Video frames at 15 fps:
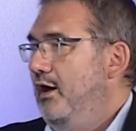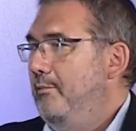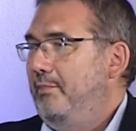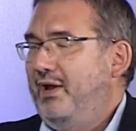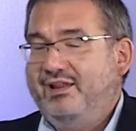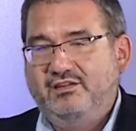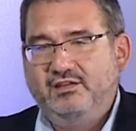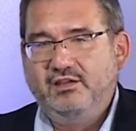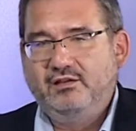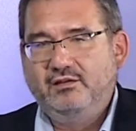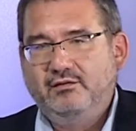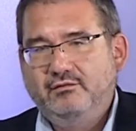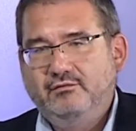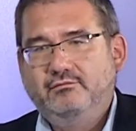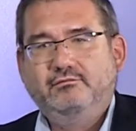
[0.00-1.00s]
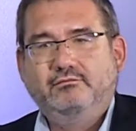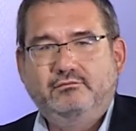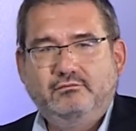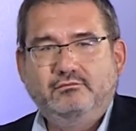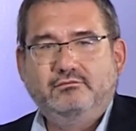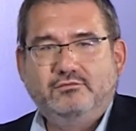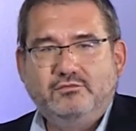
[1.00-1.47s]
pratique
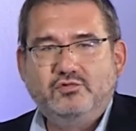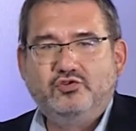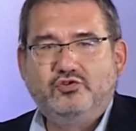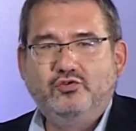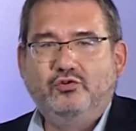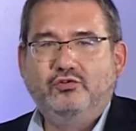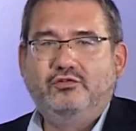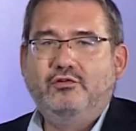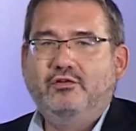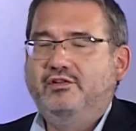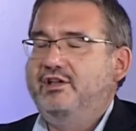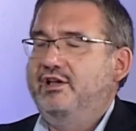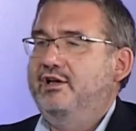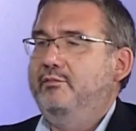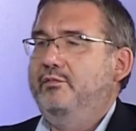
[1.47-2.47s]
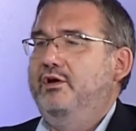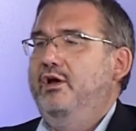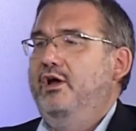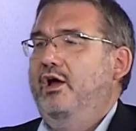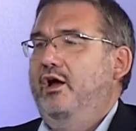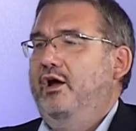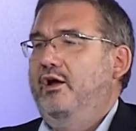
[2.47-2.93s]
le terme,
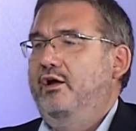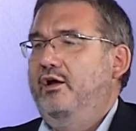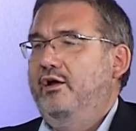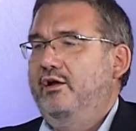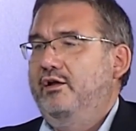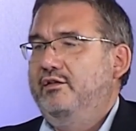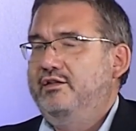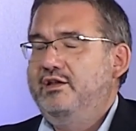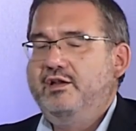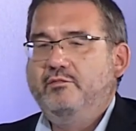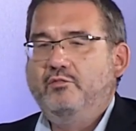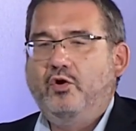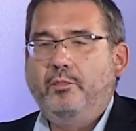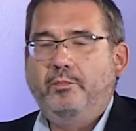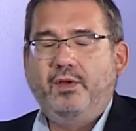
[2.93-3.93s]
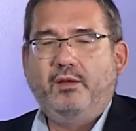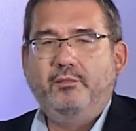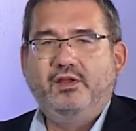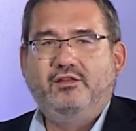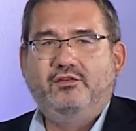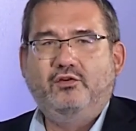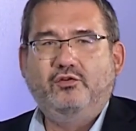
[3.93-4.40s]
euh, d'éléments
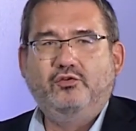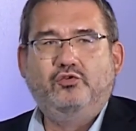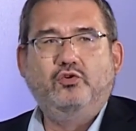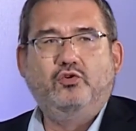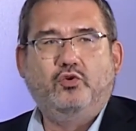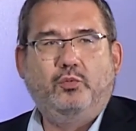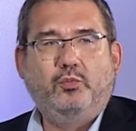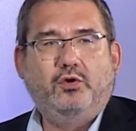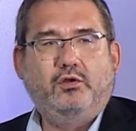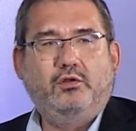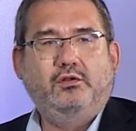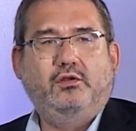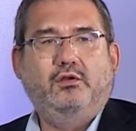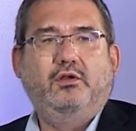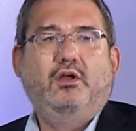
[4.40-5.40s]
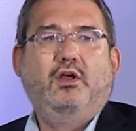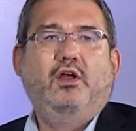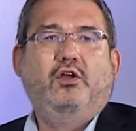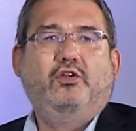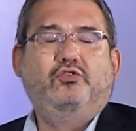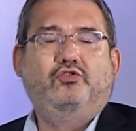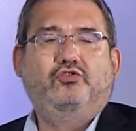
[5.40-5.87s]
permettant de comprendre,
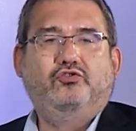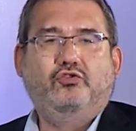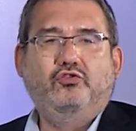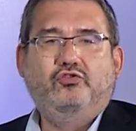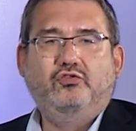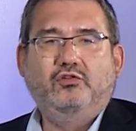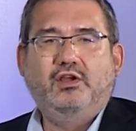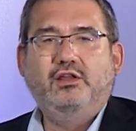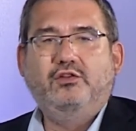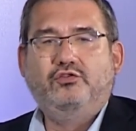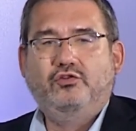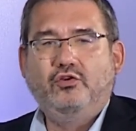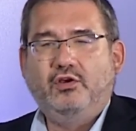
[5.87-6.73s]
de structurer, de